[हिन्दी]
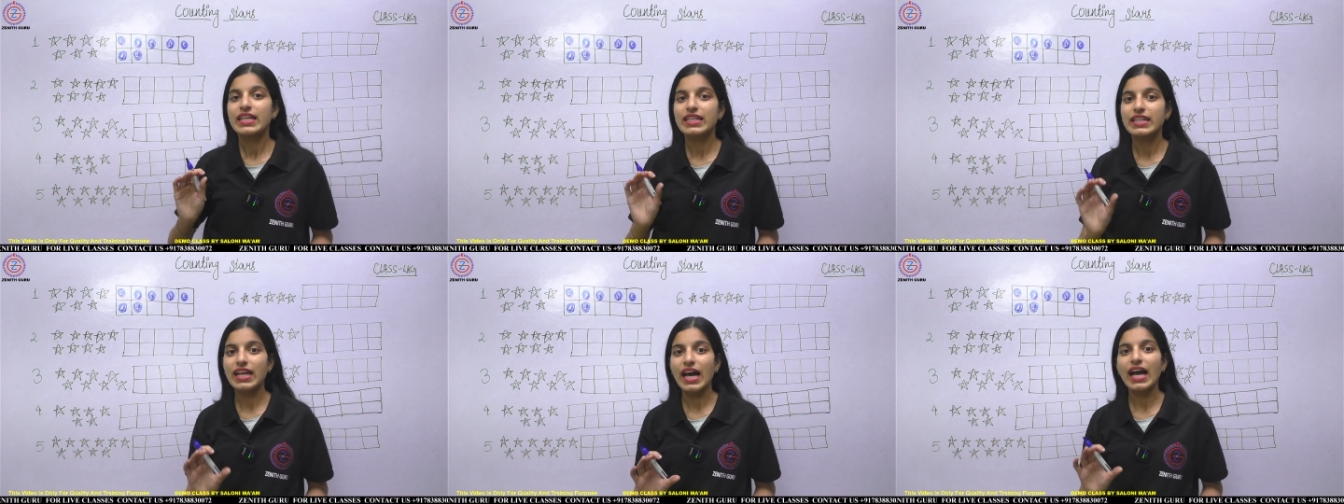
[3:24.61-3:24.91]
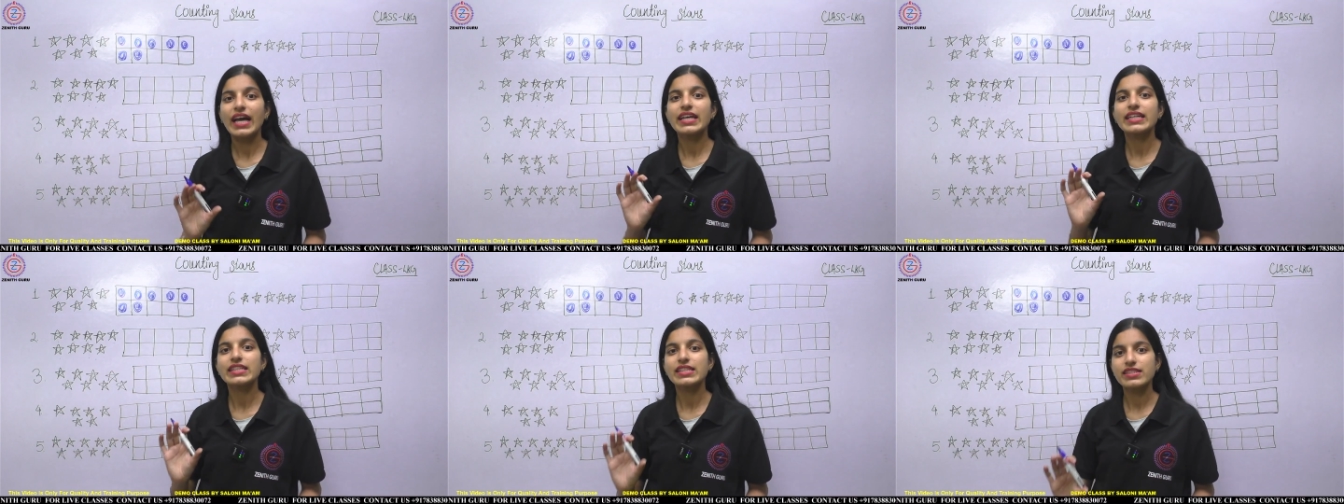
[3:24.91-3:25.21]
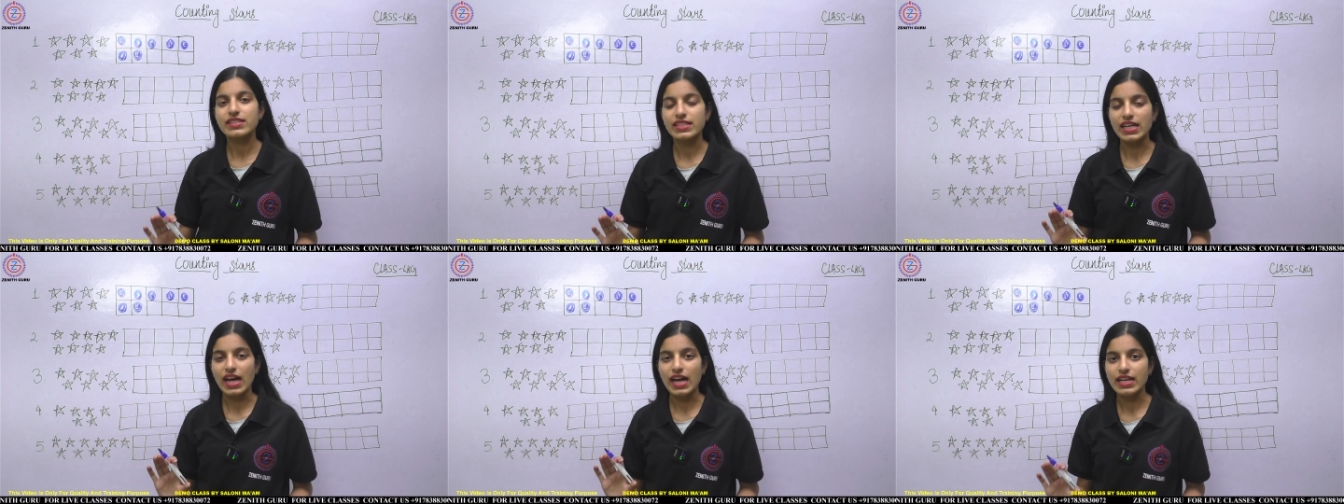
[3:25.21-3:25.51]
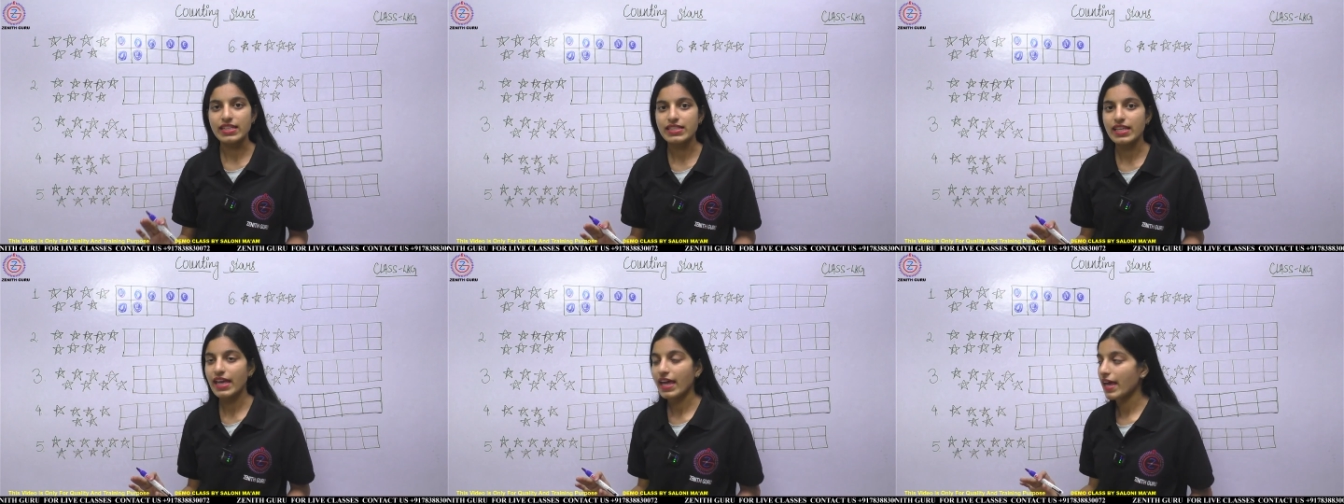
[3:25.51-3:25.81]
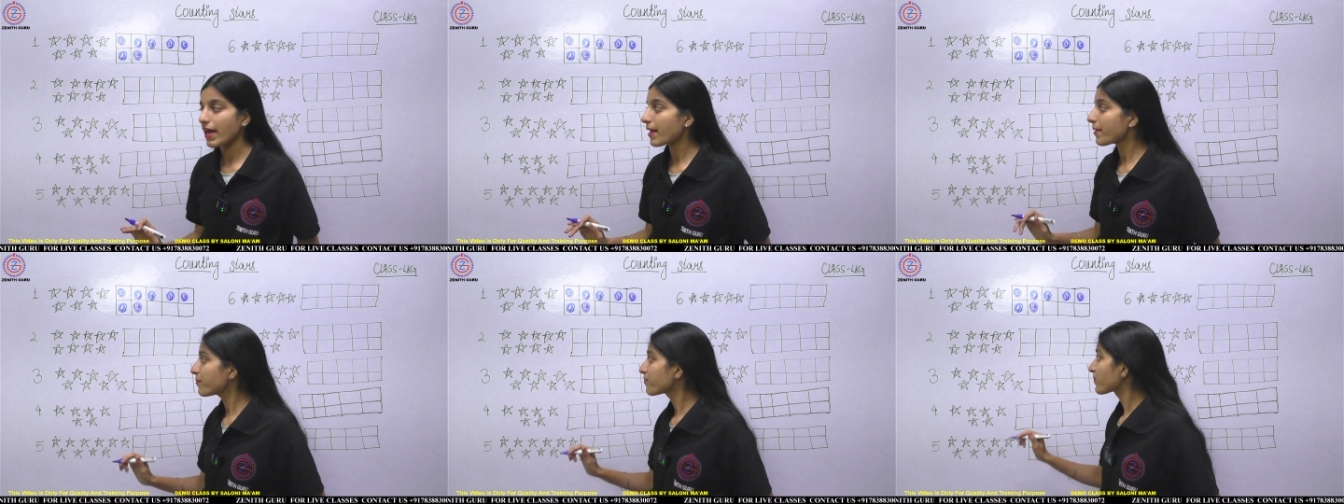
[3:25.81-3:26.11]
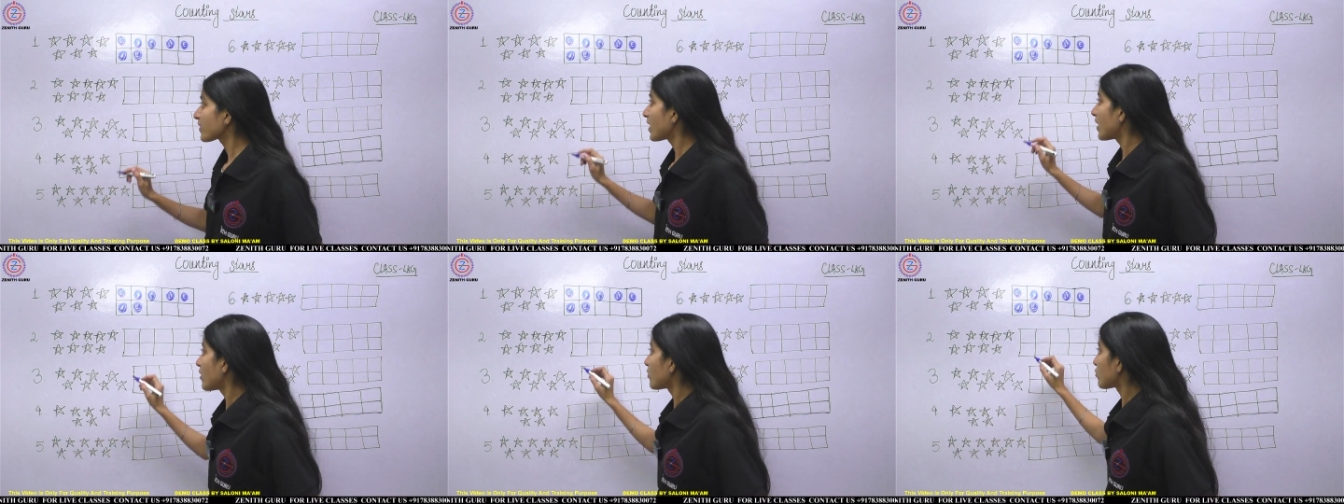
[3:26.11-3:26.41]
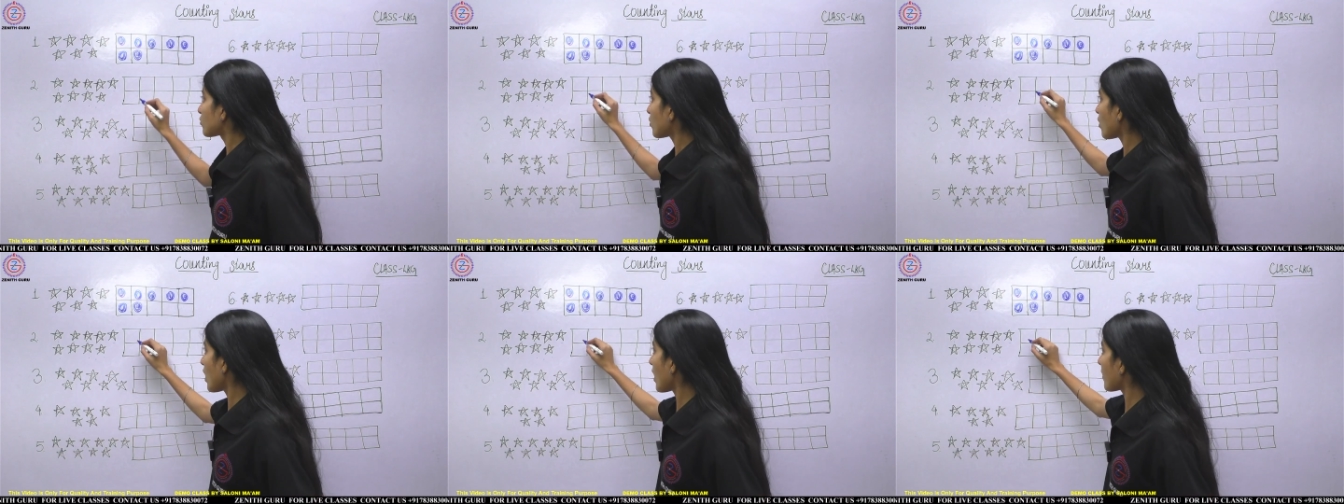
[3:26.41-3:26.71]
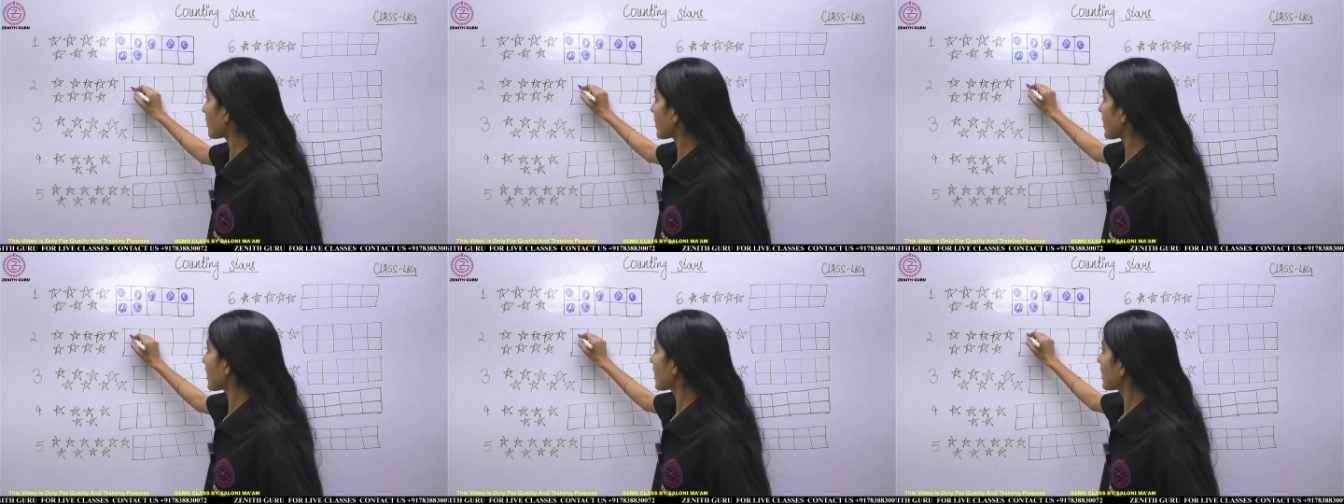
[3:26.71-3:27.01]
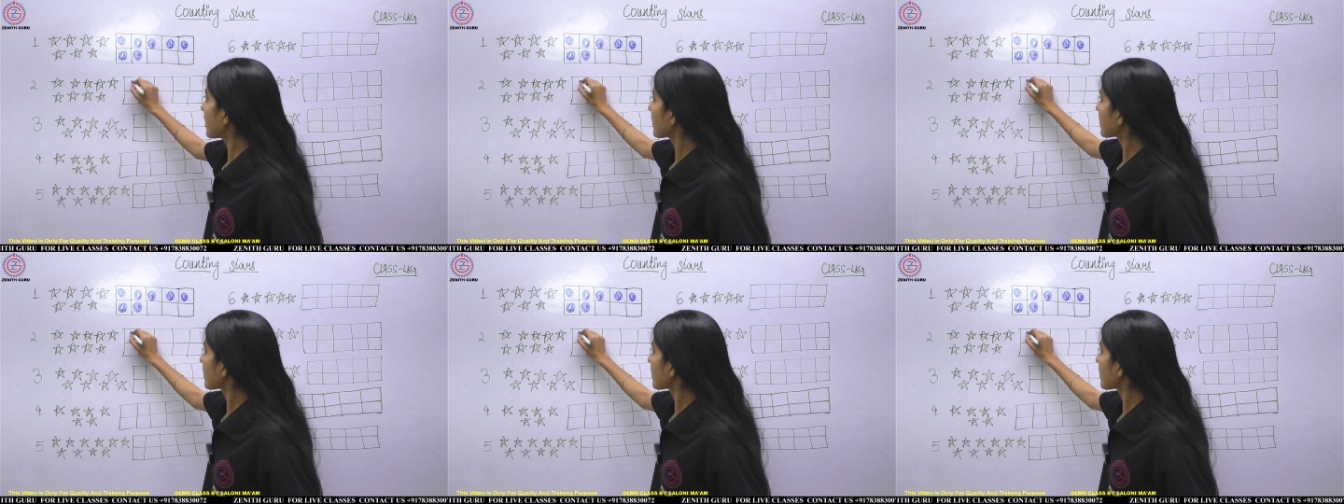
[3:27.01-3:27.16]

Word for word: नाइन स्टार्स हैं तो हमें